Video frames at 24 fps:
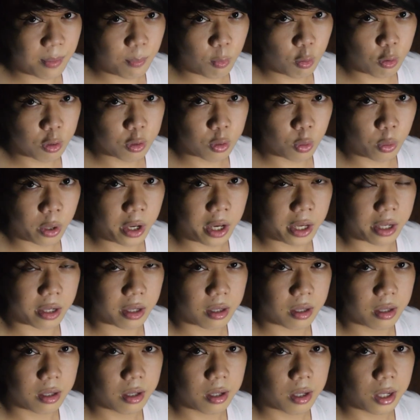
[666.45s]
multuhin
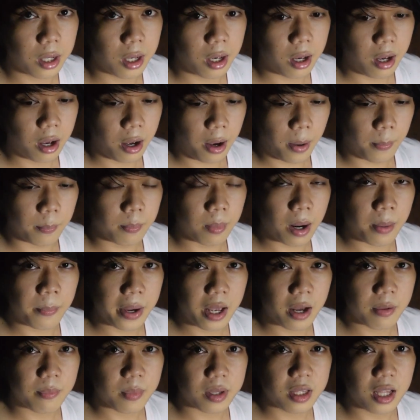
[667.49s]

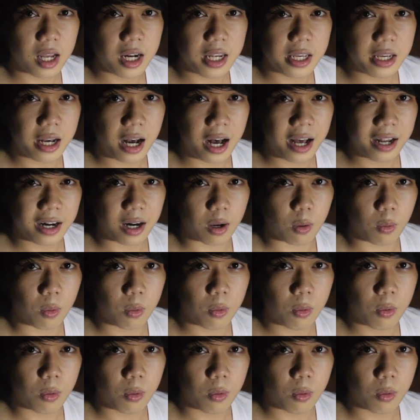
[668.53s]
mamayang madaling araw